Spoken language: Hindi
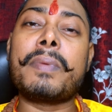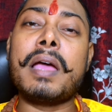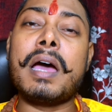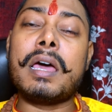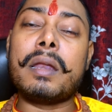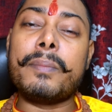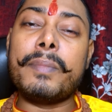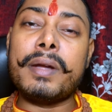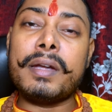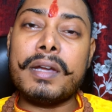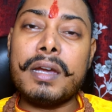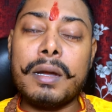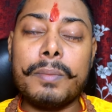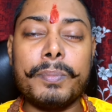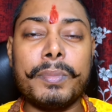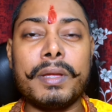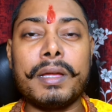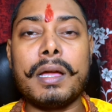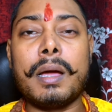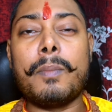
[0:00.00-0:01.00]
प्यार में
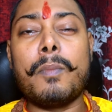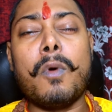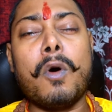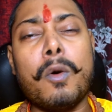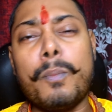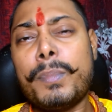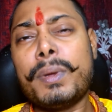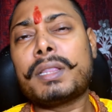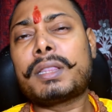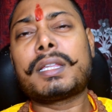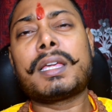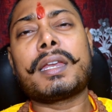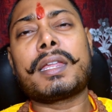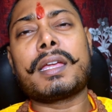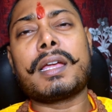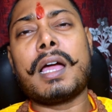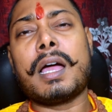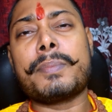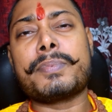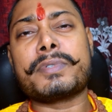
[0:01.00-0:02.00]
टड़पेगा मोहब्बत
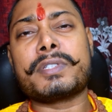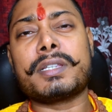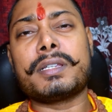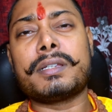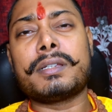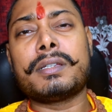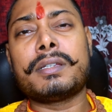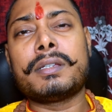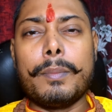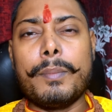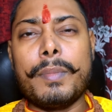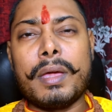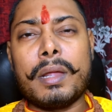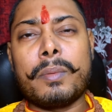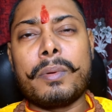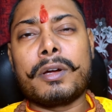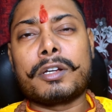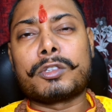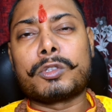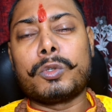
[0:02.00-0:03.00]
करेगा आपसे
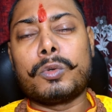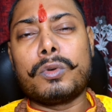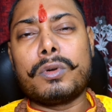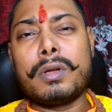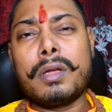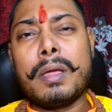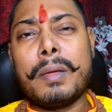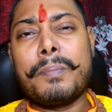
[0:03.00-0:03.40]
मेरे भक्तों